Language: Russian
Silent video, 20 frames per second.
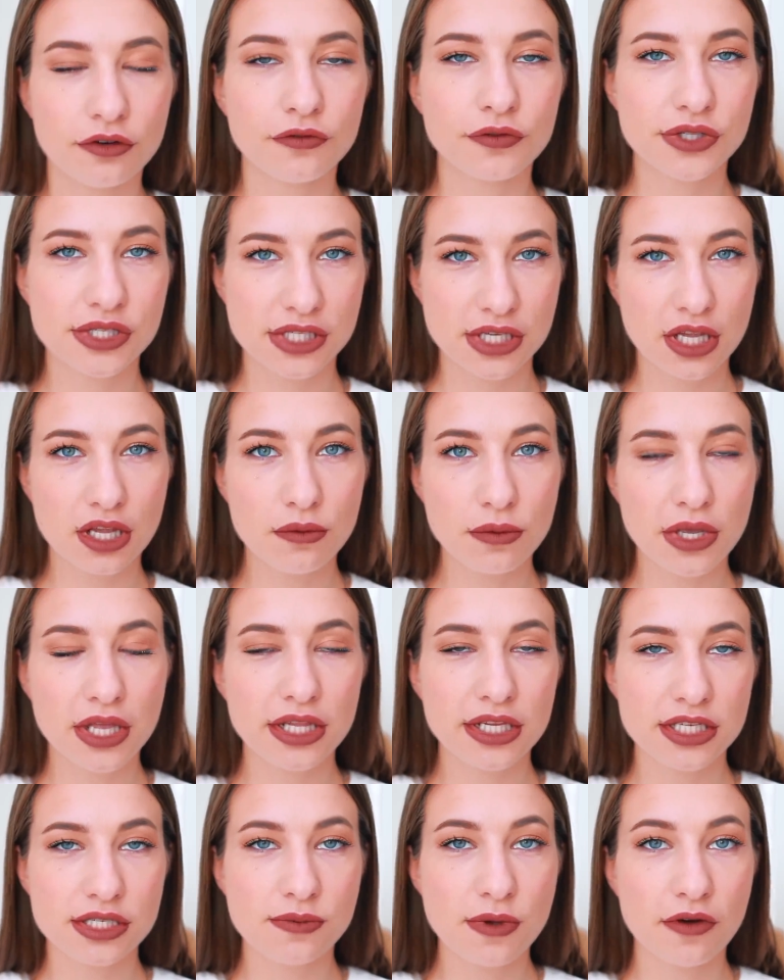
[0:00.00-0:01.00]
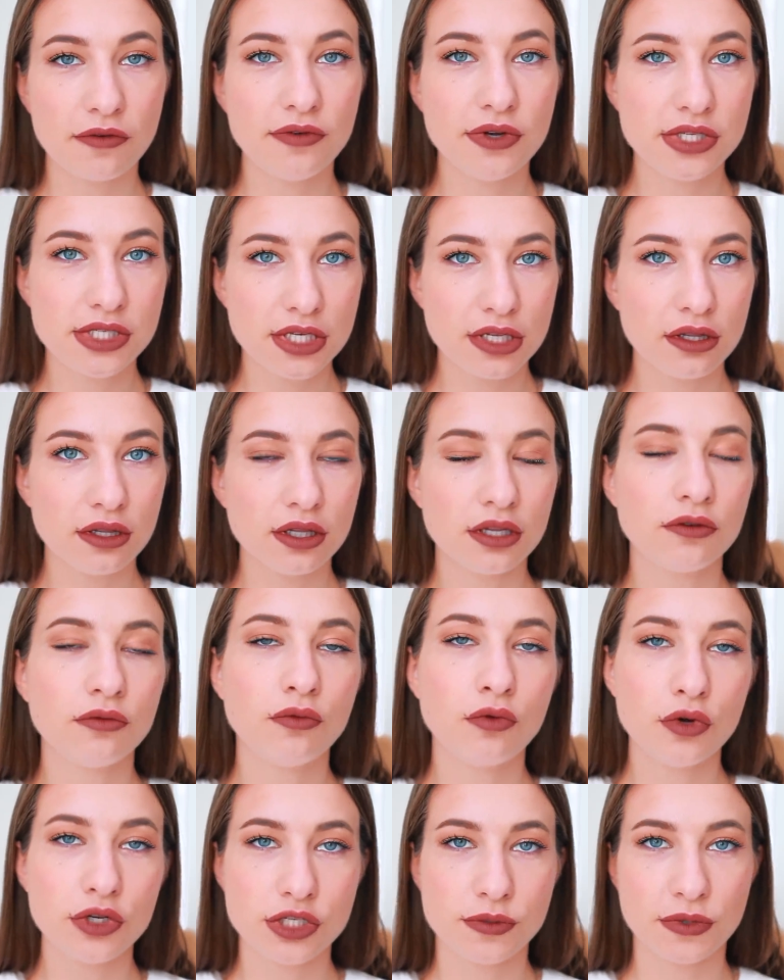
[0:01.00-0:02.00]
В целом я для себя выделила
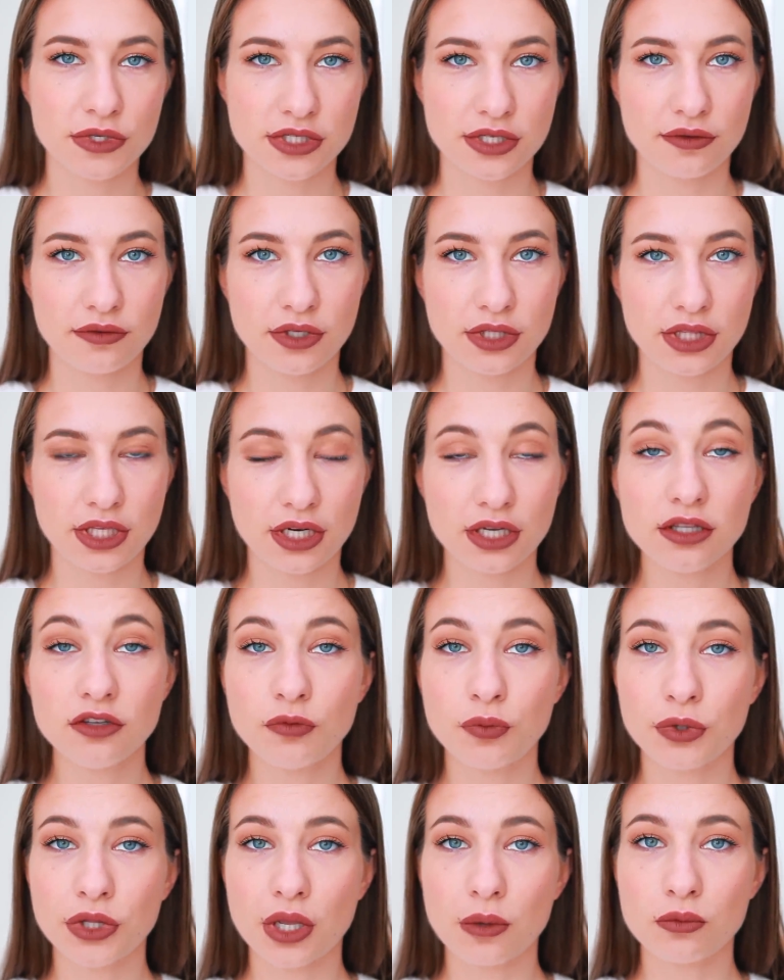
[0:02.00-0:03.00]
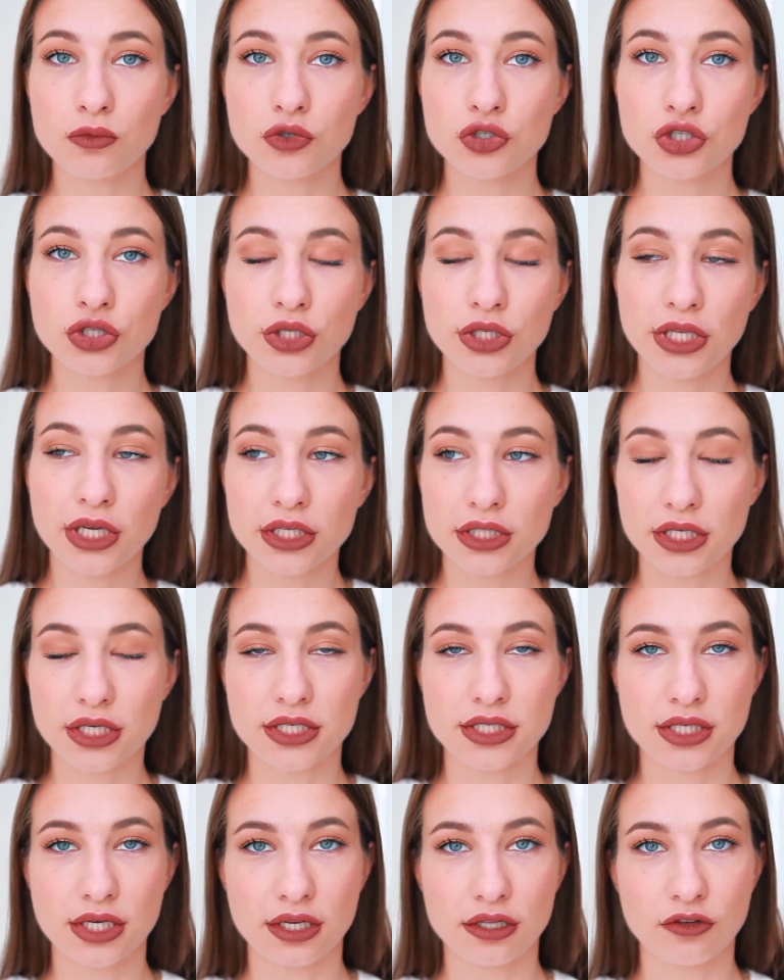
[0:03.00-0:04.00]
8 основных трендов, потому что
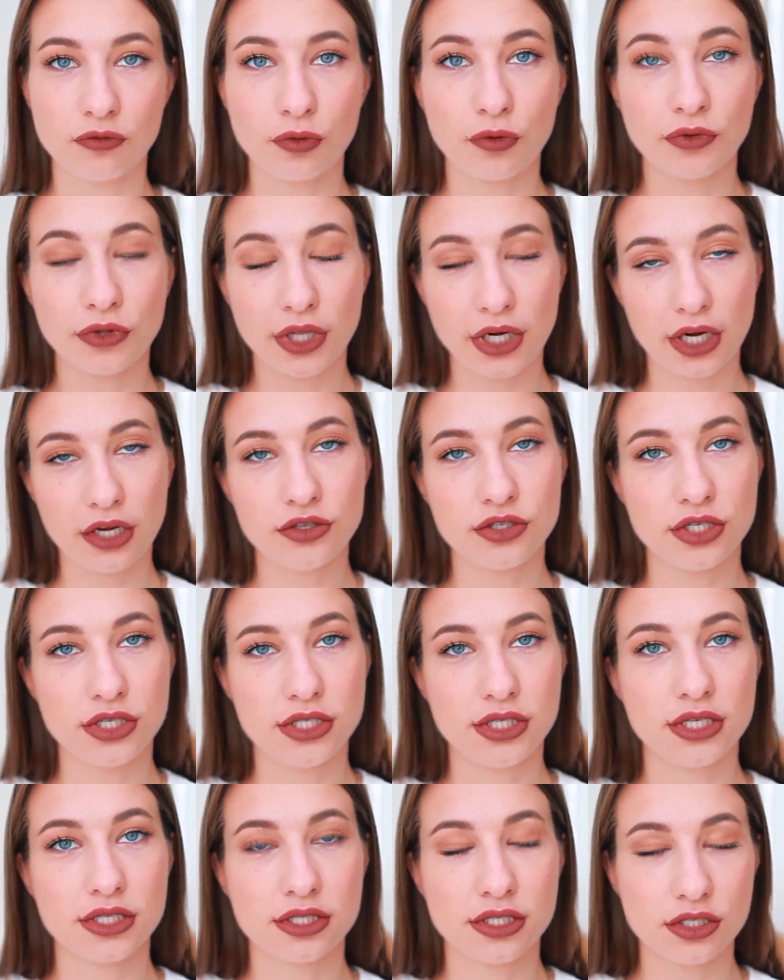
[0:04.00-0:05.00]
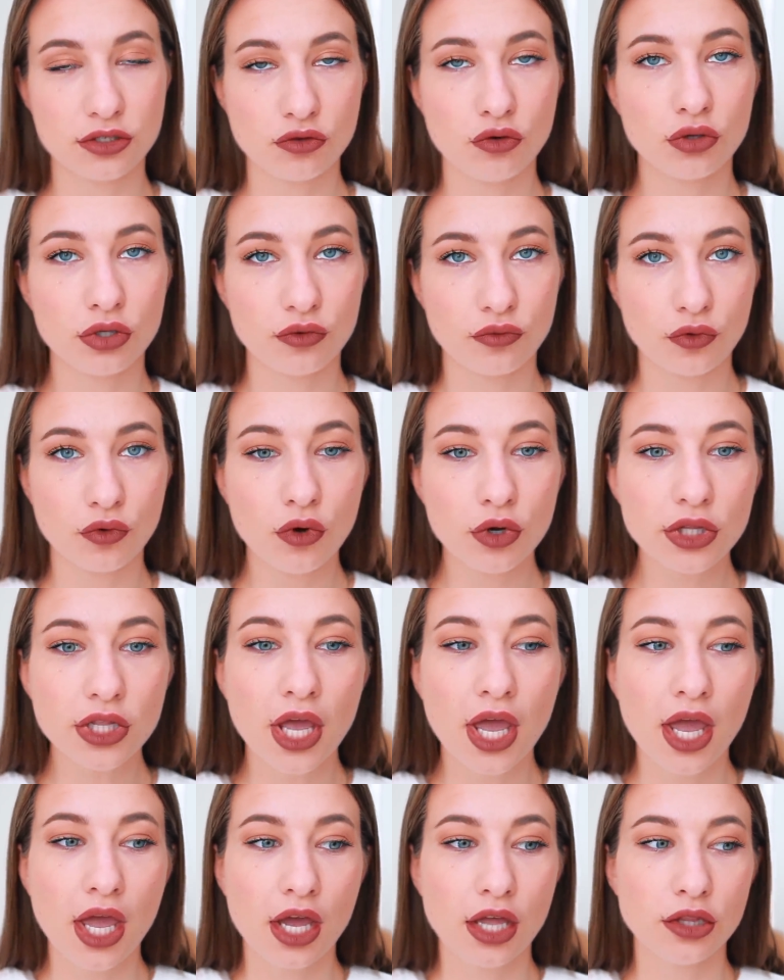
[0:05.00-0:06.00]
некоторые из трендов повторяются, естественно, из года в год,
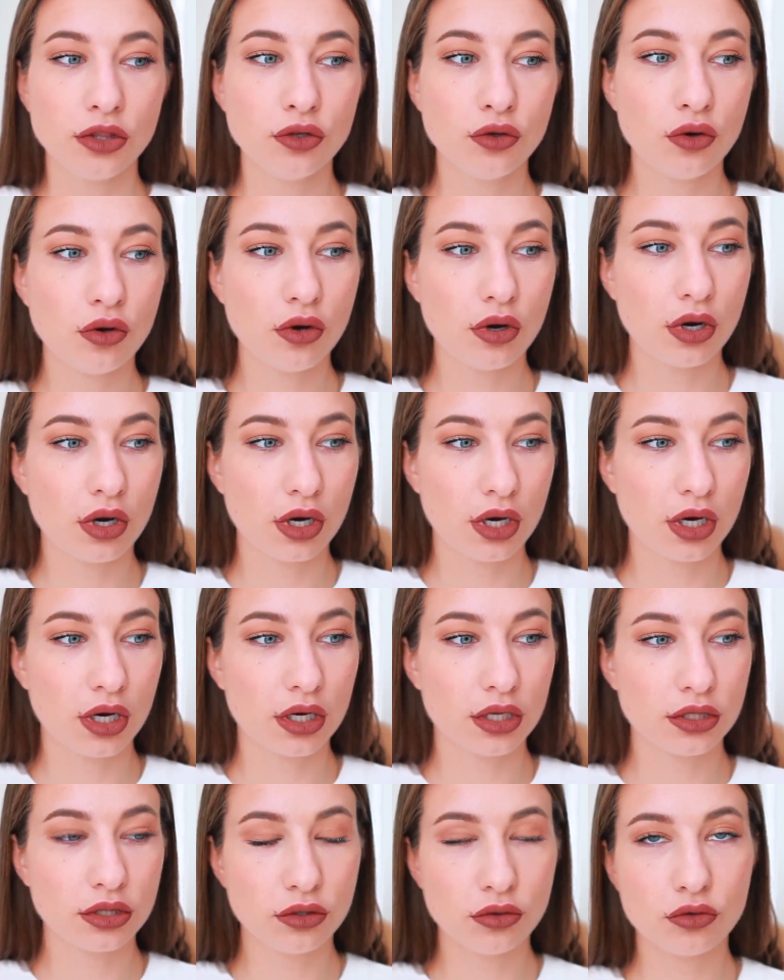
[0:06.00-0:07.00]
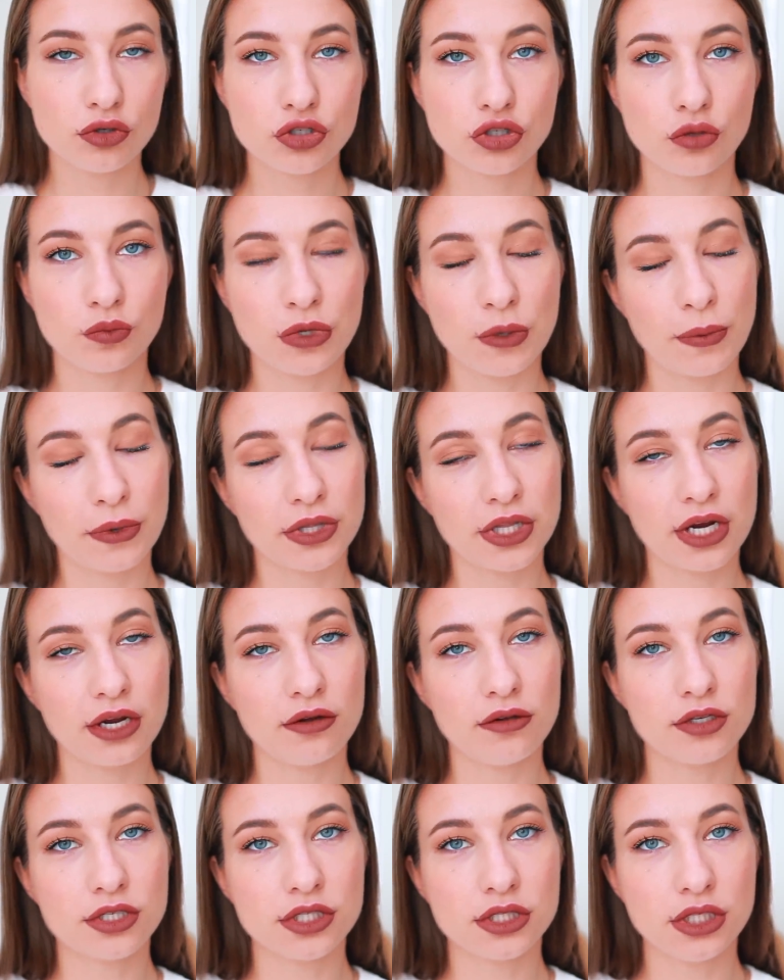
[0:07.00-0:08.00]
но а, то, что мне
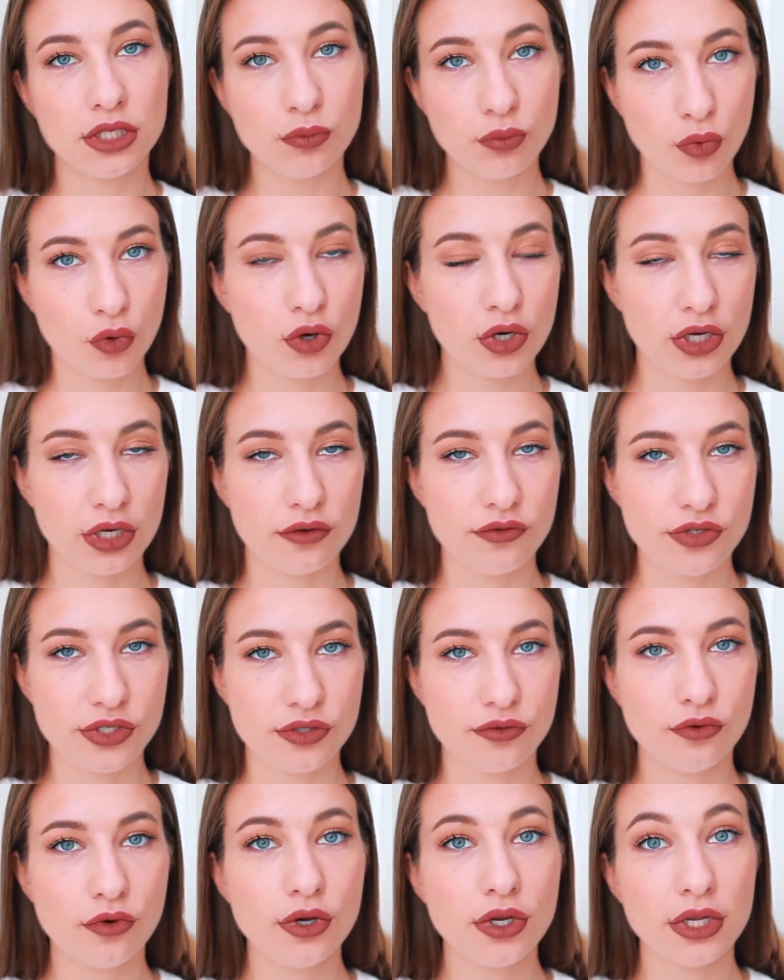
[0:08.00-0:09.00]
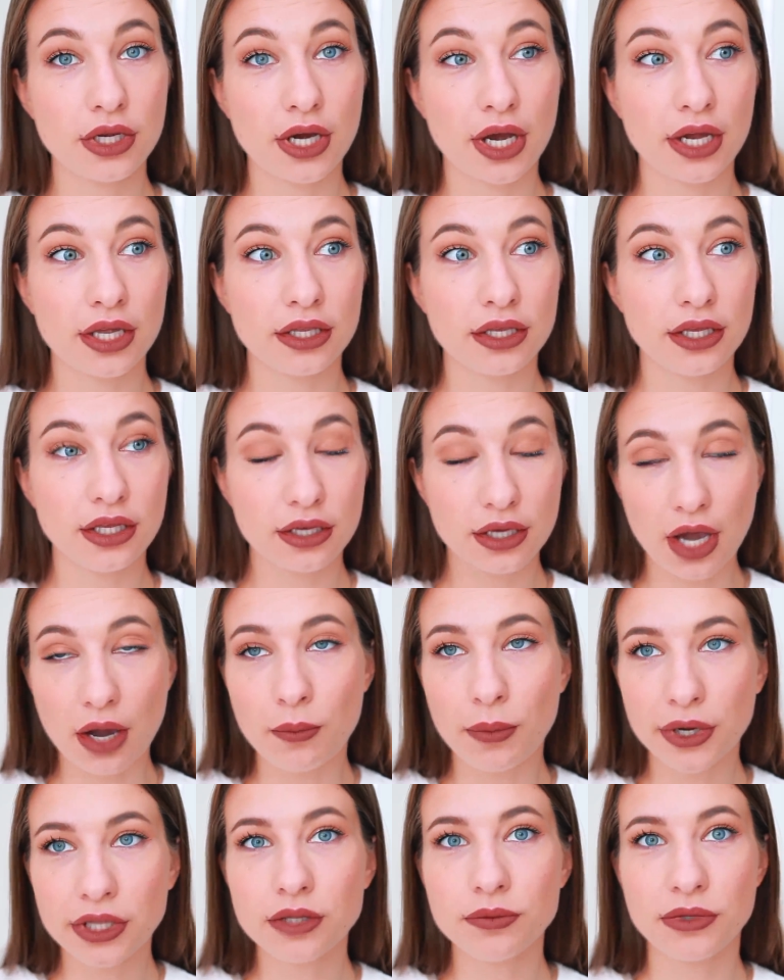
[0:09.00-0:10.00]
понравилось наиболее всего, а,
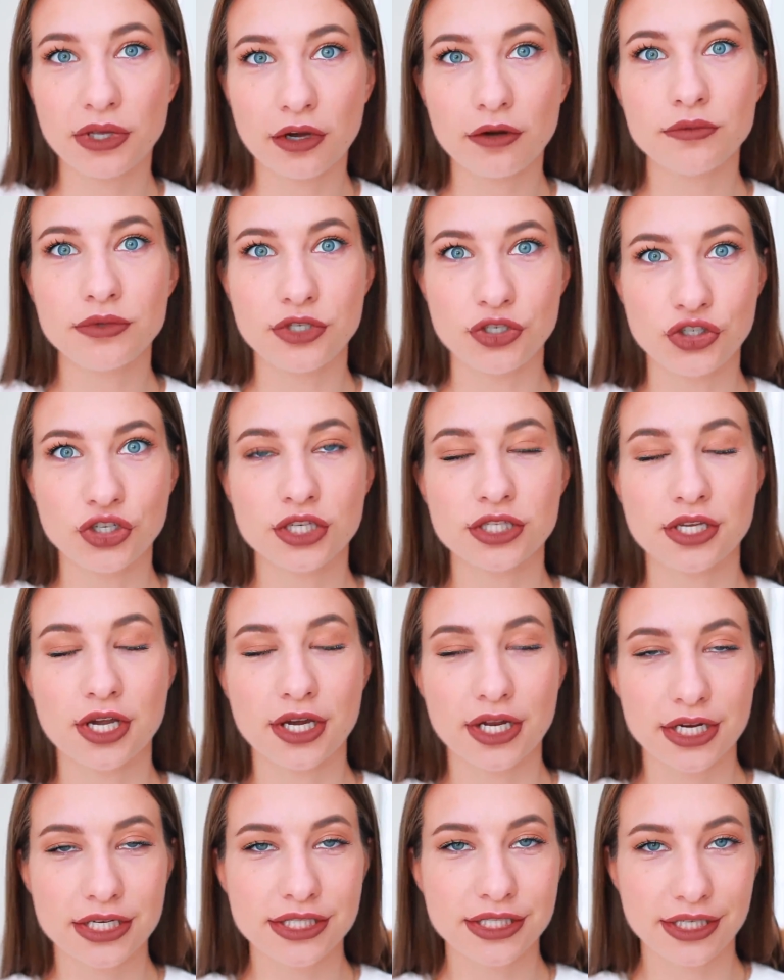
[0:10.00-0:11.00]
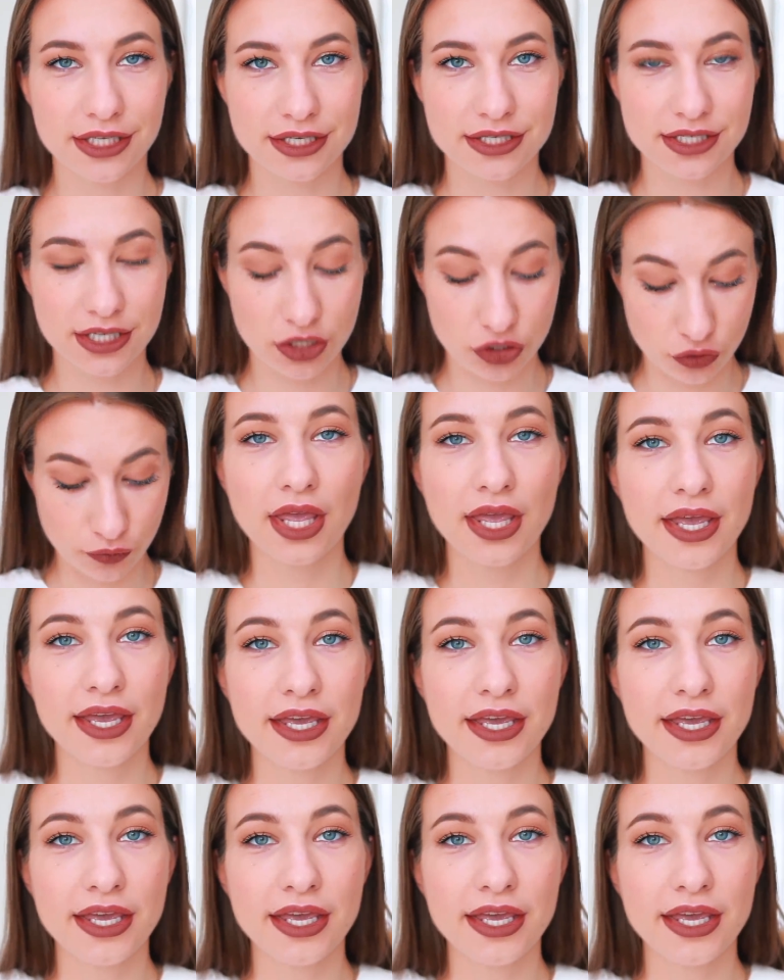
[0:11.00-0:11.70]
об этом я вам сейчас как раз-таки расскажу.